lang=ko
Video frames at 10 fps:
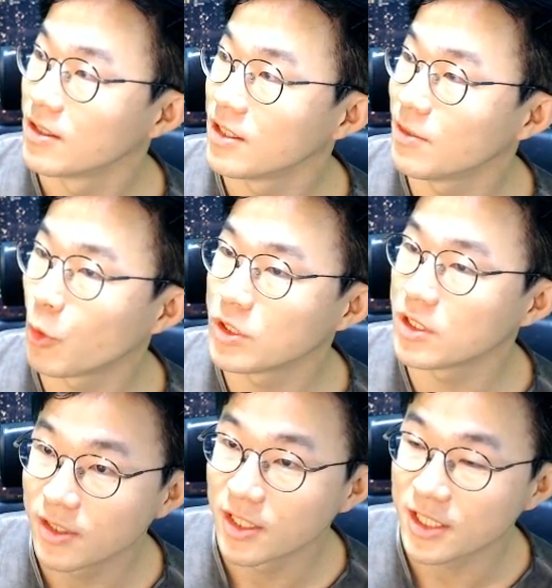
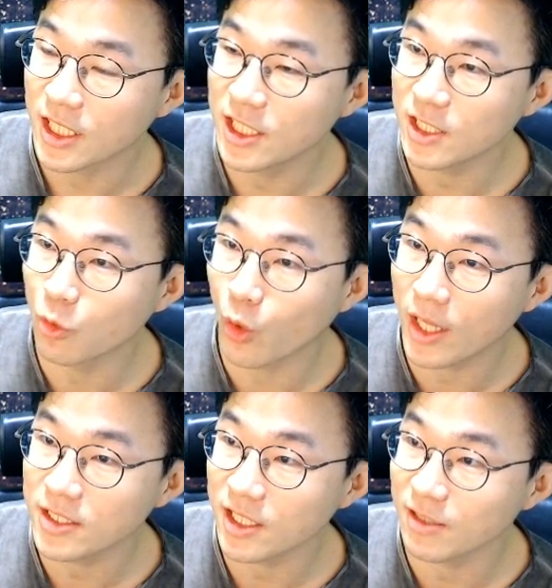일본은 자 이
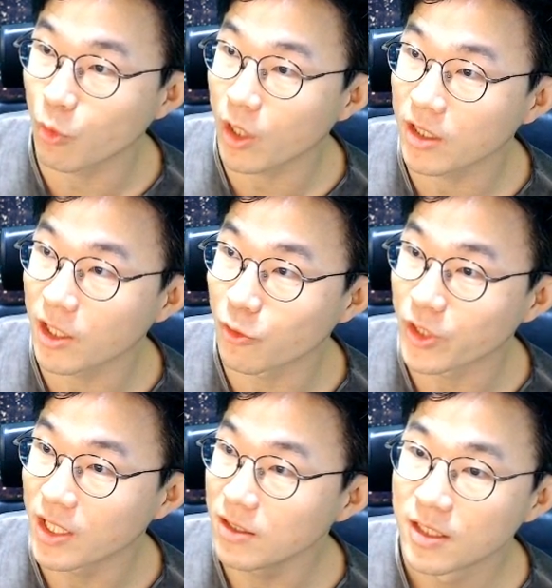노란색을 뭐라 그래요
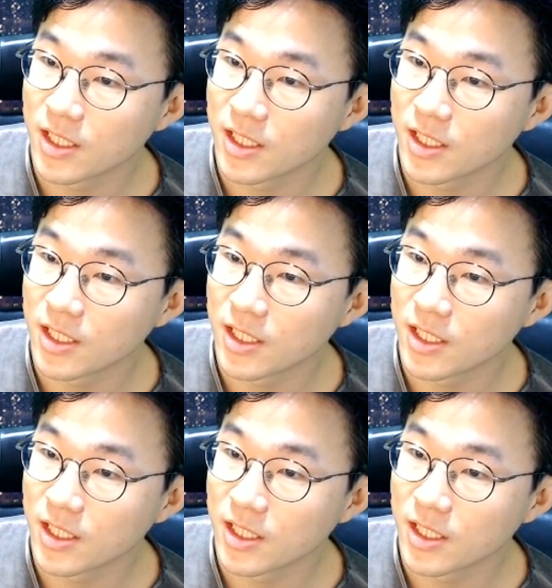우리가?